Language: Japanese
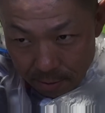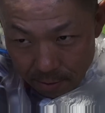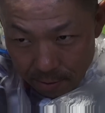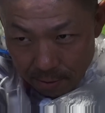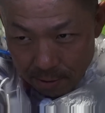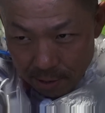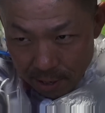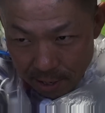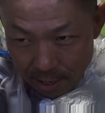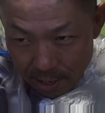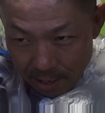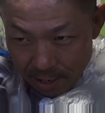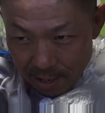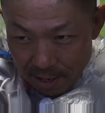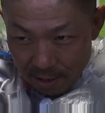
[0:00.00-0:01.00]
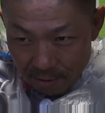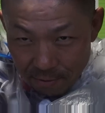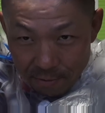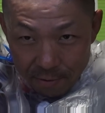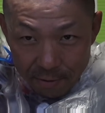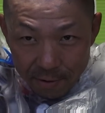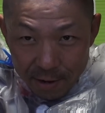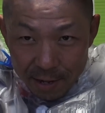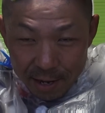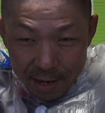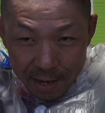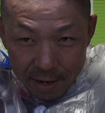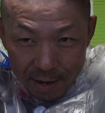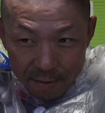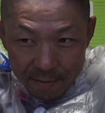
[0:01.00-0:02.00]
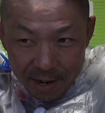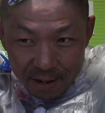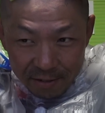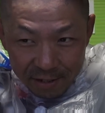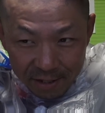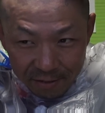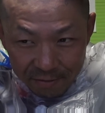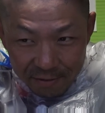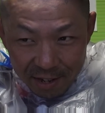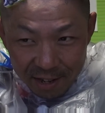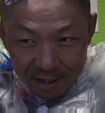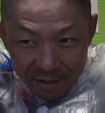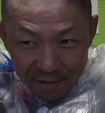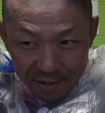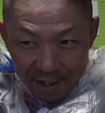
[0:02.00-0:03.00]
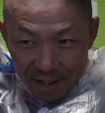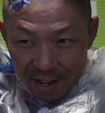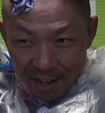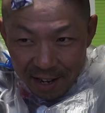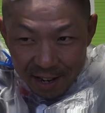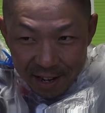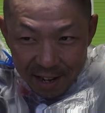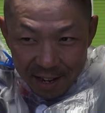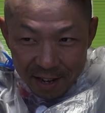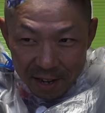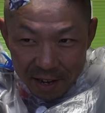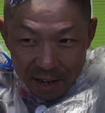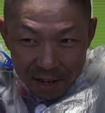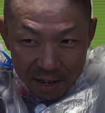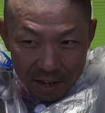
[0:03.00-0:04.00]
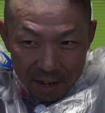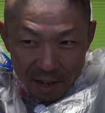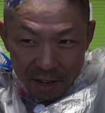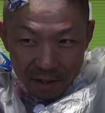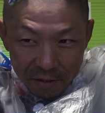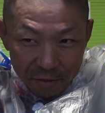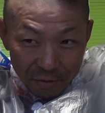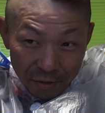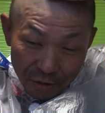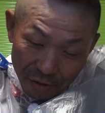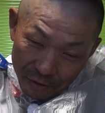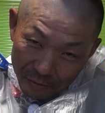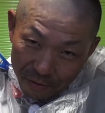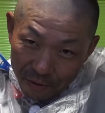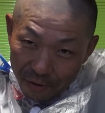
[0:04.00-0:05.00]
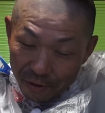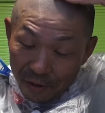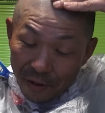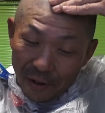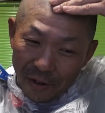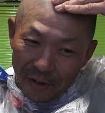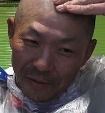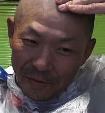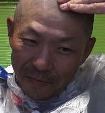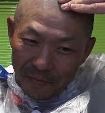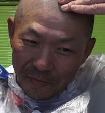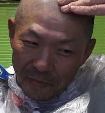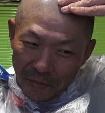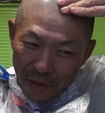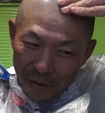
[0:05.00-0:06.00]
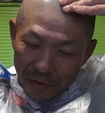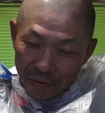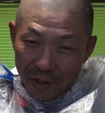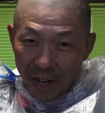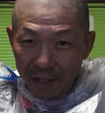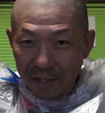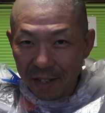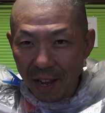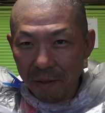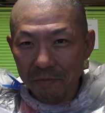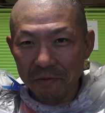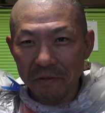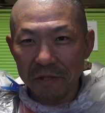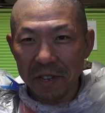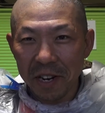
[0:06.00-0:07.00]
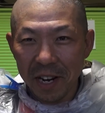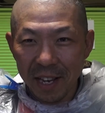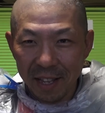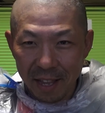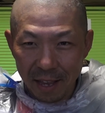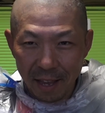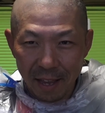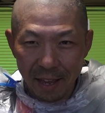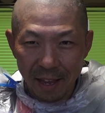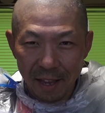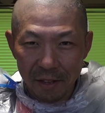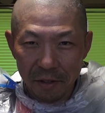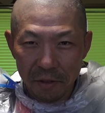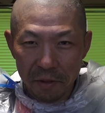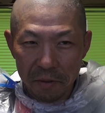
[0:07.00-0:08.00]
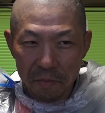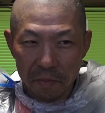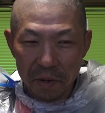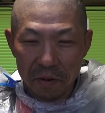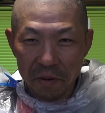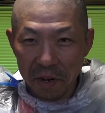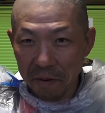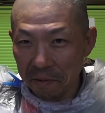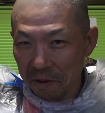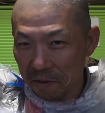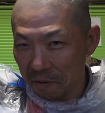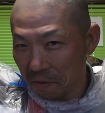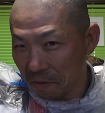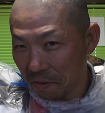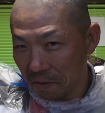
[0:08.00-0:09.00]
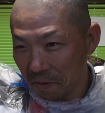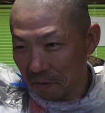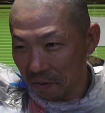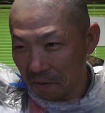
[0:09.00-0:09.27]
これね、本当はね、マルチウィンドウでね、YouTube を2つタブを開いて見比べると、